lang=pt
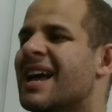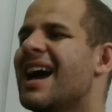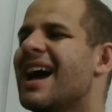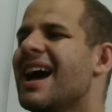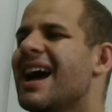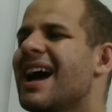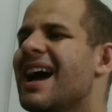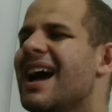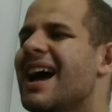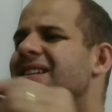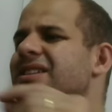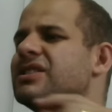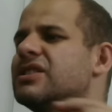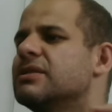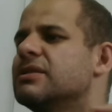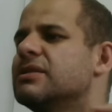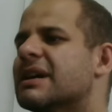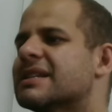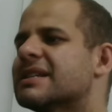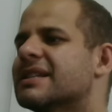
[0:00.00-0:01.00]
Antes de
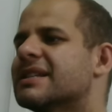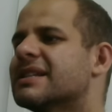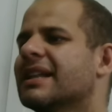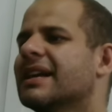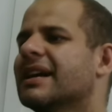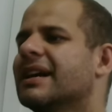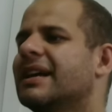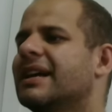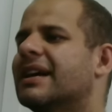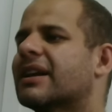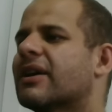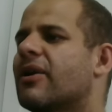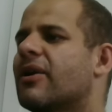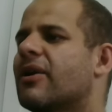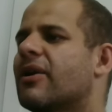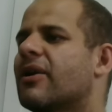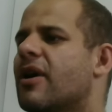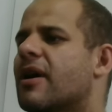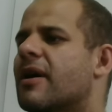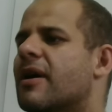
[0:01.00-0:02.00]
mais nada, galera,
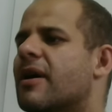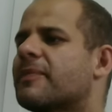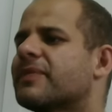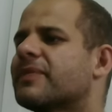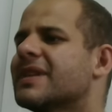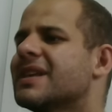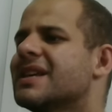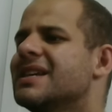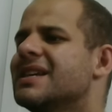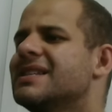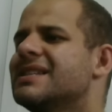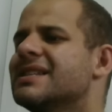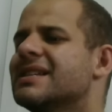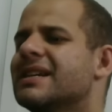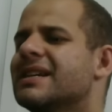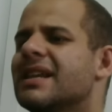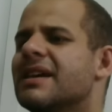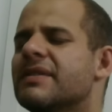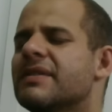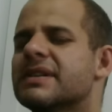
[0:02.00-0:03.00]
ó,
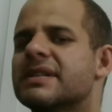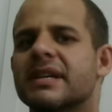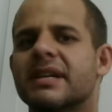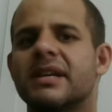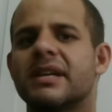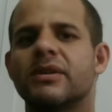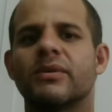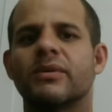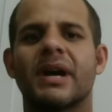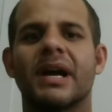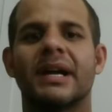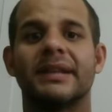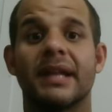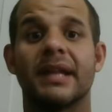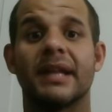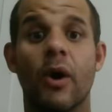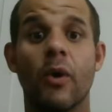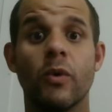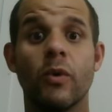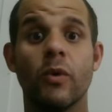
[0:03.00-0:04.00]
inscreva-se aqui no
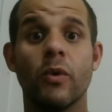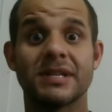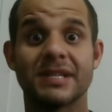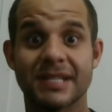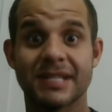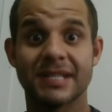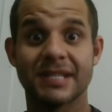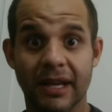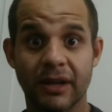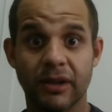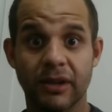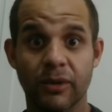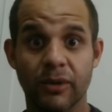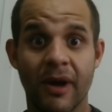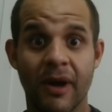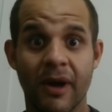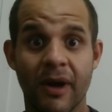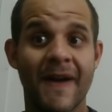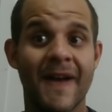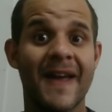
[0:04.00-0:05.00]
canal, certo?
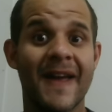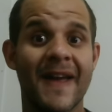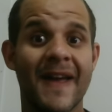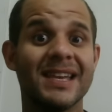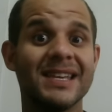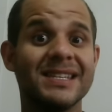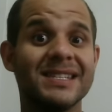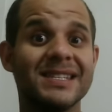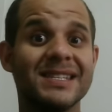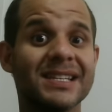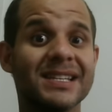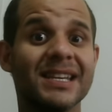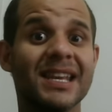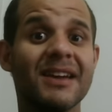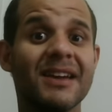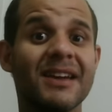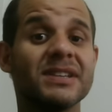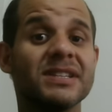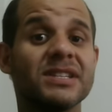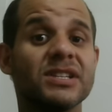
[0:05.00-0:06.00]

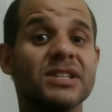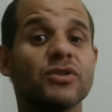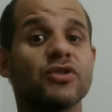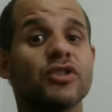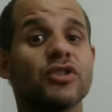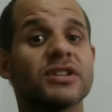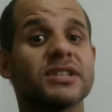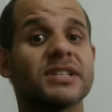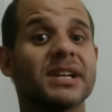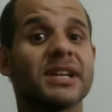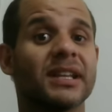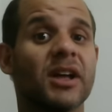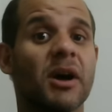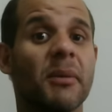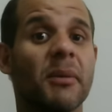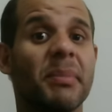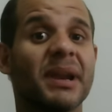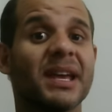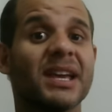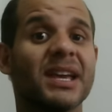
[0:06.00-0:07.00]
Inscreva-se no nosso canal
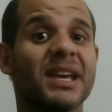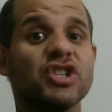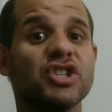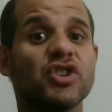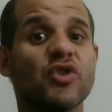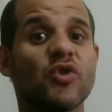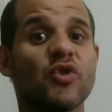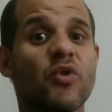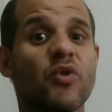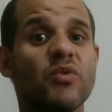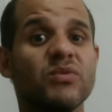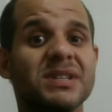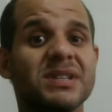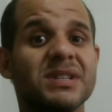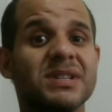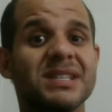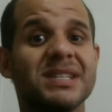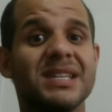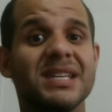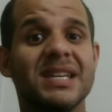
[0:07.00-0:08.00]
para que a gente
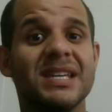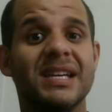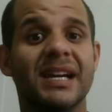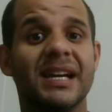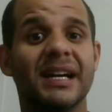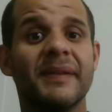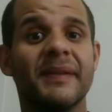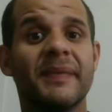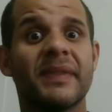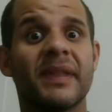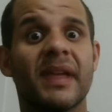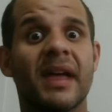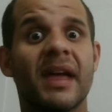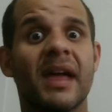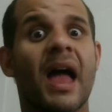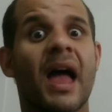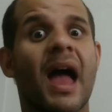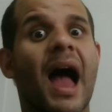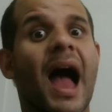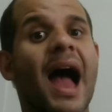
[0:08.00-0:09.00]
consiga,
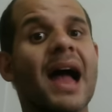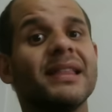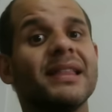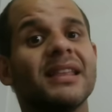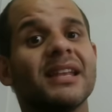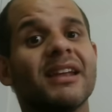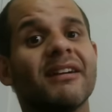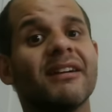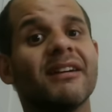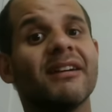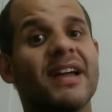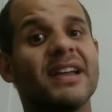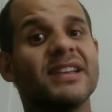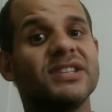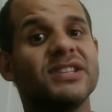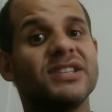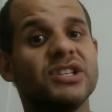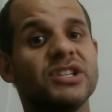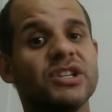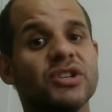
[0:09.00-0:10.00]

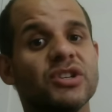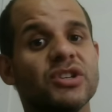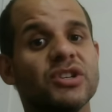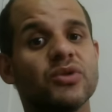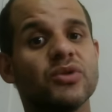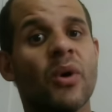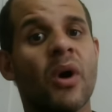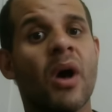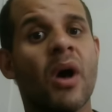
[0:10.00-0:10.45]
através disso,